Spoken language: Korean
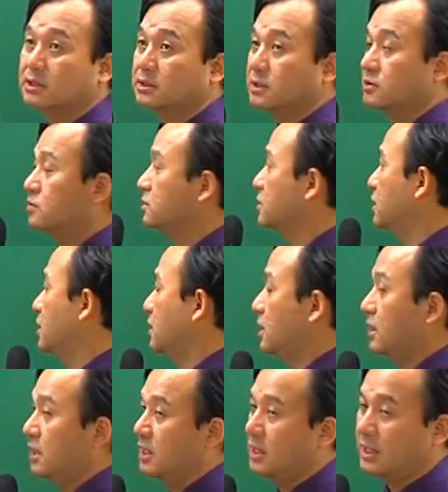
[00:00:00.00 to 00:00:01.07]
그러니까 토지가
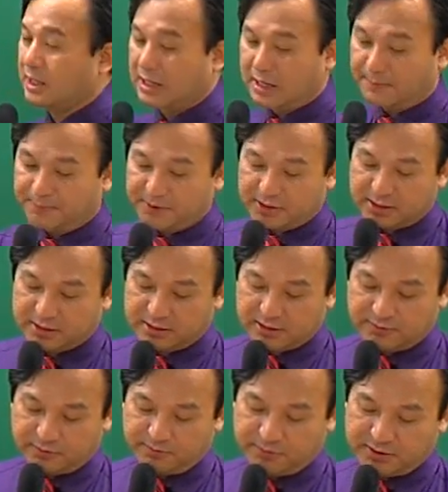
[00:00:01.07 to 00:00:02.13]
합필한다,
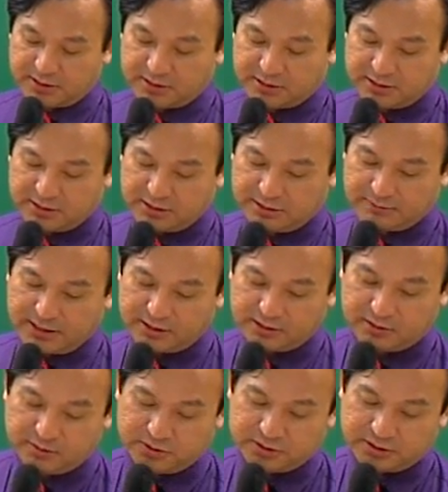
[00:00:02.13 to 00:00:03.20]
분필한다는 얘기 많이
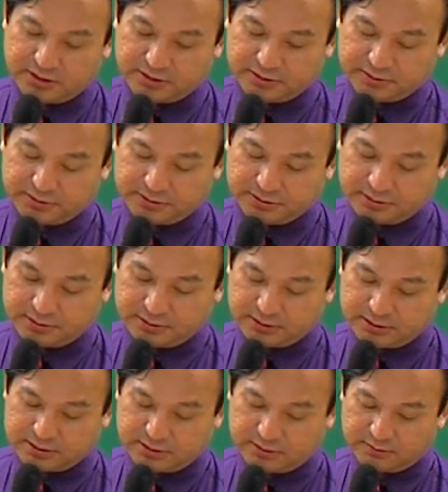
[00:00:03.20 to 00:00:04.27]
들어보시잖아요.
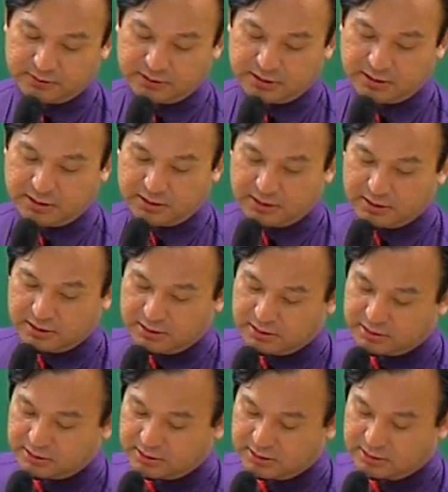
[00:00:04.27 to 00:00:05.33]
그래서 우리가
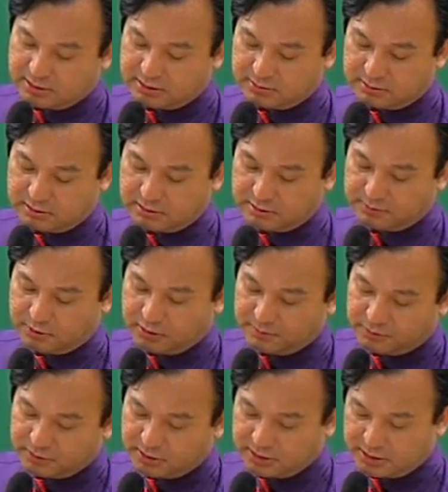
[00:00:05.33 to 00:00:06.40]
그냥 어,
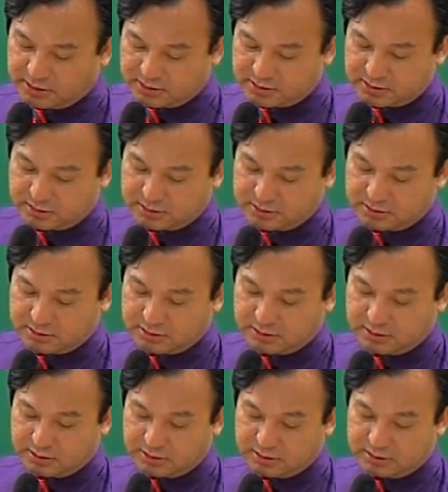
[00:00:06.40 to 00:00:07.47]
병합분할의 가능성은
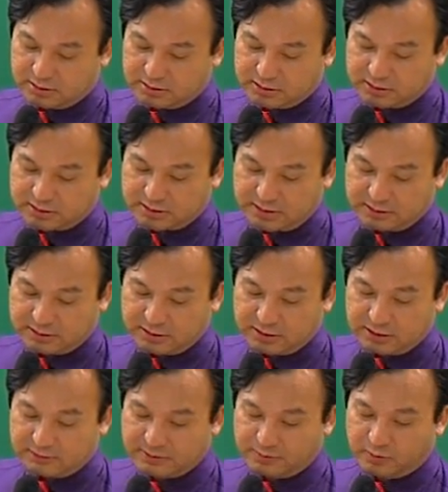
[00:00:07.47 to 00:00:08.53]
어, 그냥
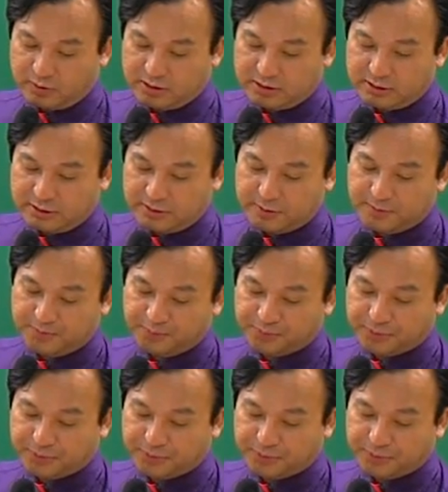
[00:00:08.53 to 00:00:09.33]
간단하게만 보겠는데요.